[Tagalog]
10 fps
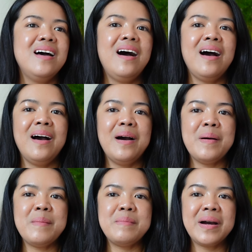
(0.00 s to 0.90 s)

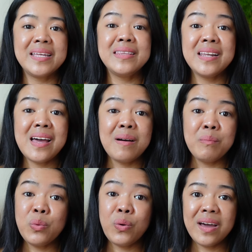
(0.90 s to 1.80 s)
um, maganda na ang
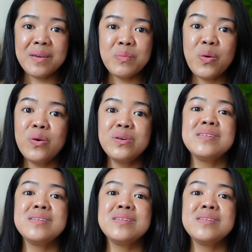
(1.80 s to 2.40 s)
buhay mo